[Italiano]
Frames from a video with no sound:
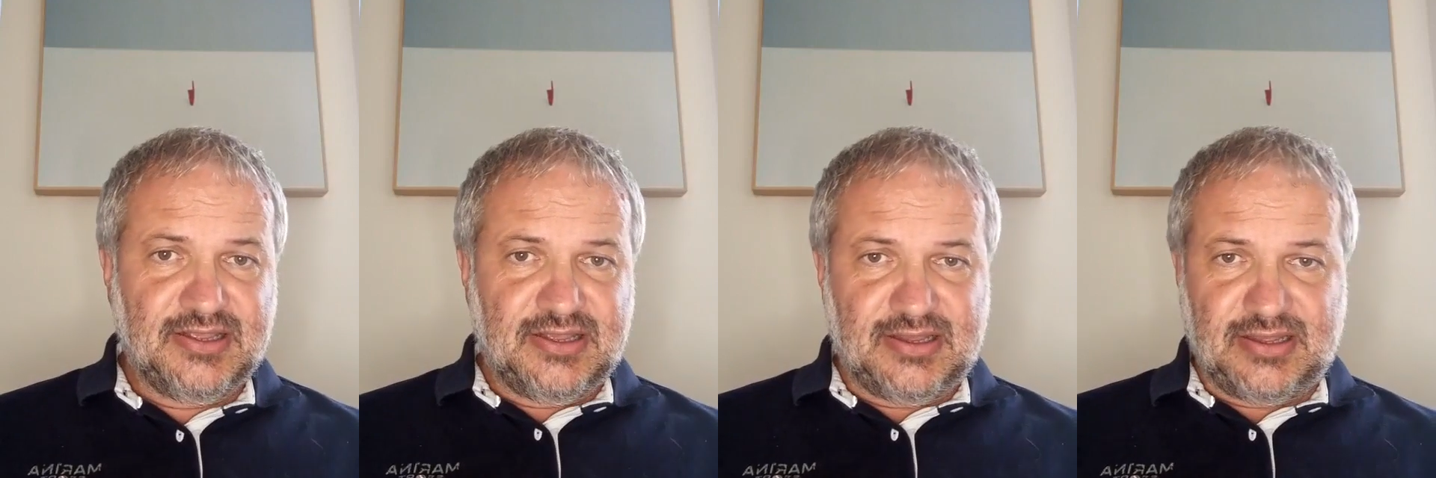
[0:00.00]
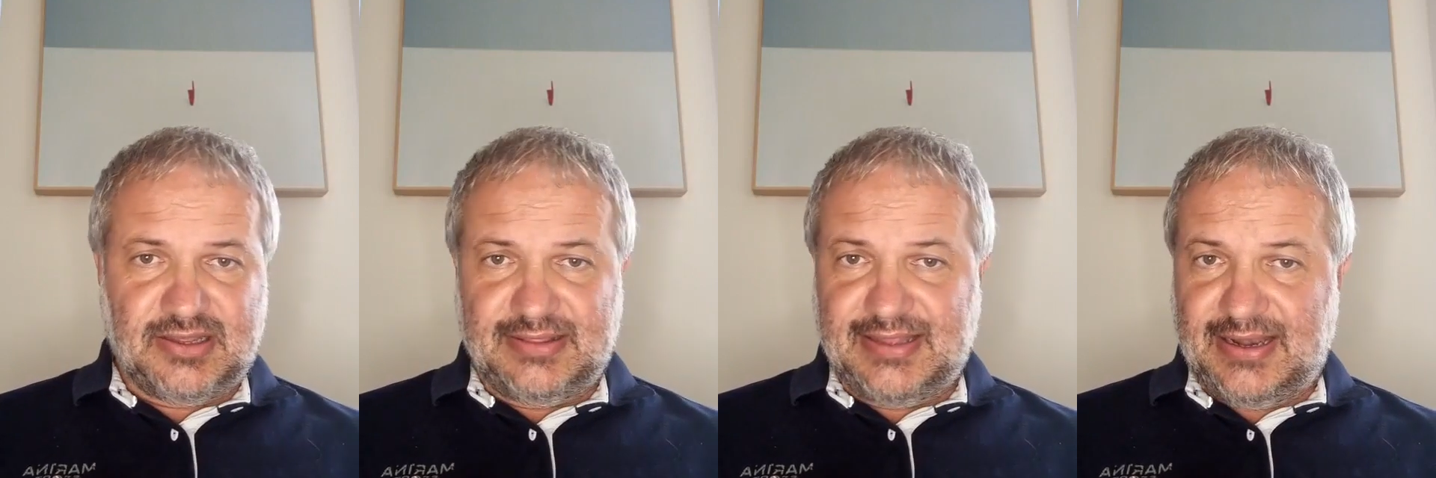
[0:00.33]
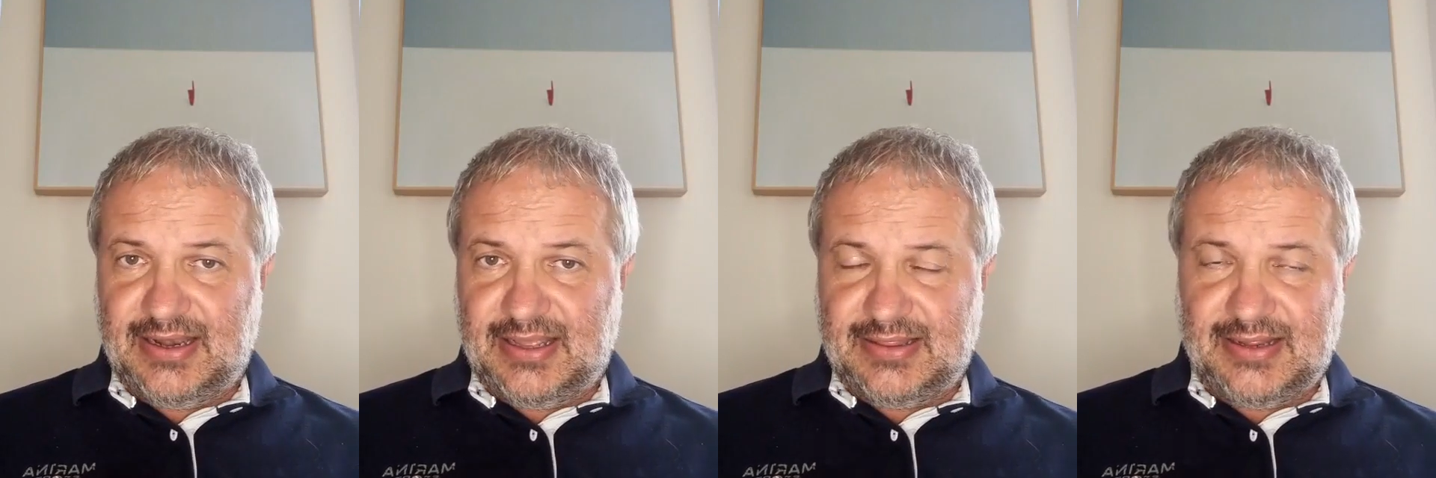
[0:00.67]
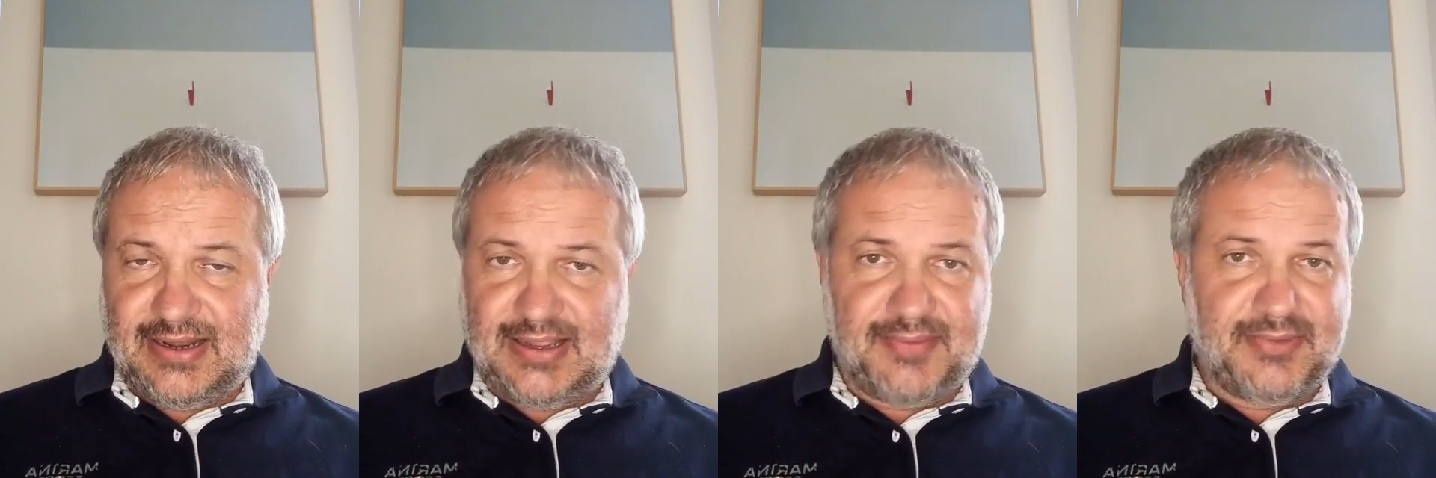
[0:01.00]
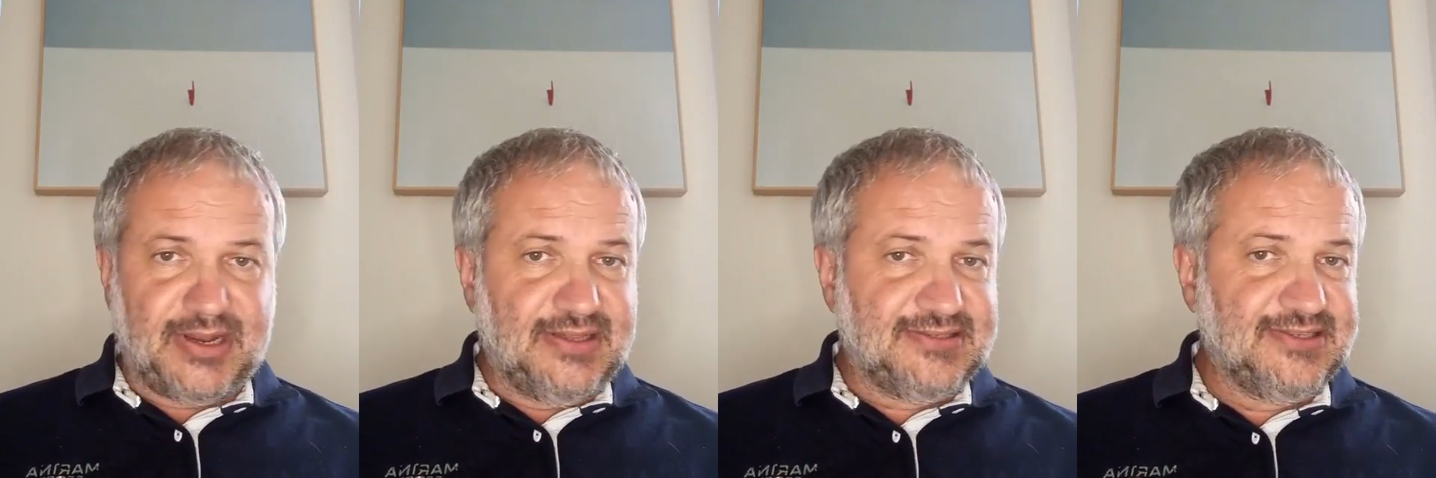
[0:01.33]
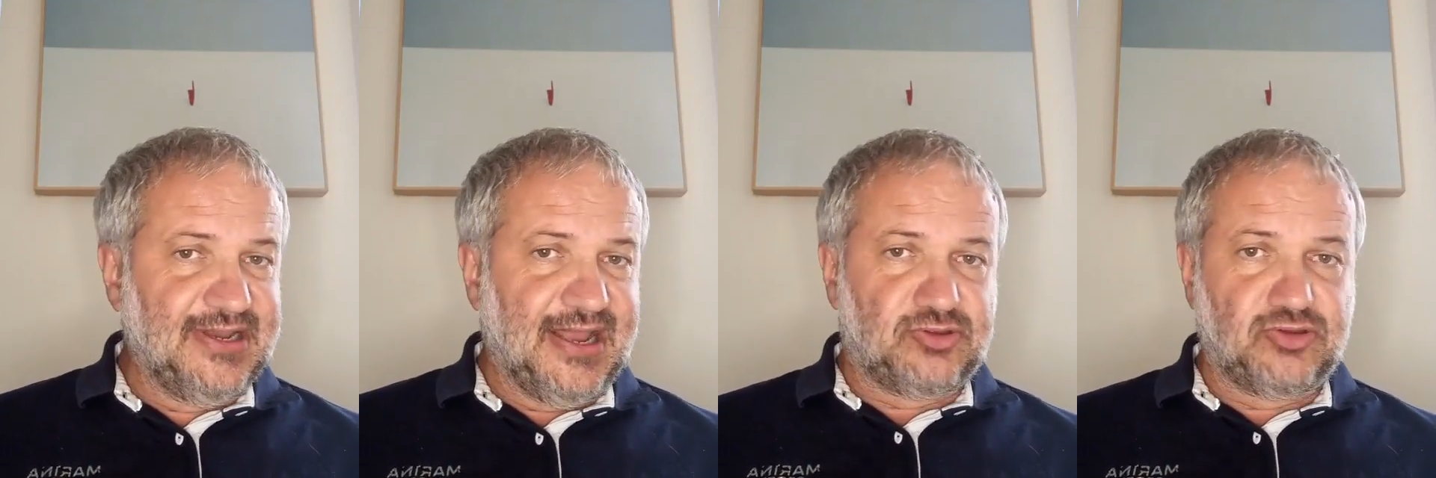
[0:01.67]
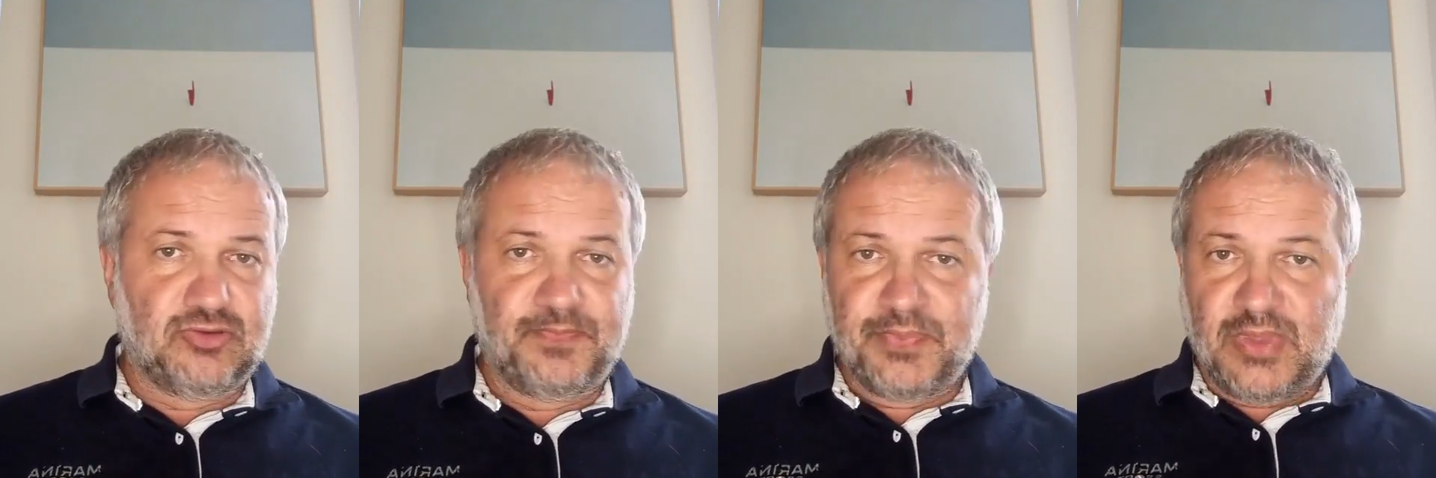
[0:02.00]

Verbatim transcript: eh, della, della Camera e del Senato,